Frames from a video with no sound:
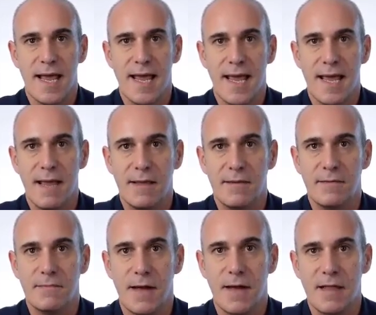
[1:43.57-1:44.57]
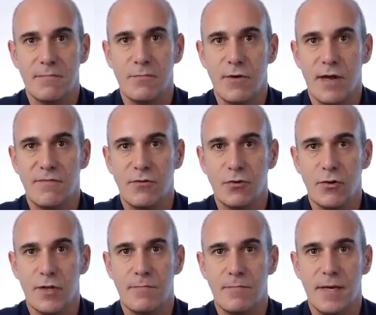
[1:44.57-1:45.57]
eh, hazme una foto
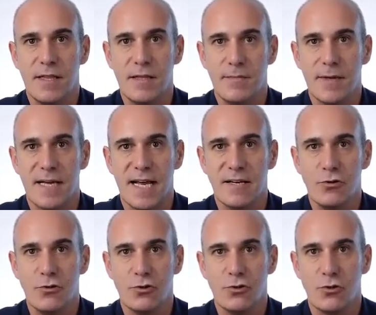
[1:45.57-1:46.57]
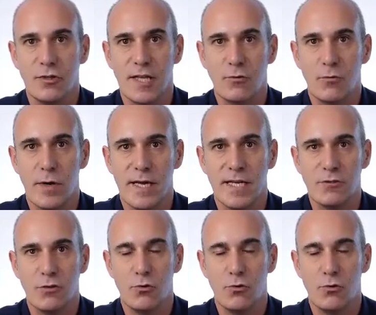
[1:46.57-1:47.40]
del príncipe Carlos con tatuajes,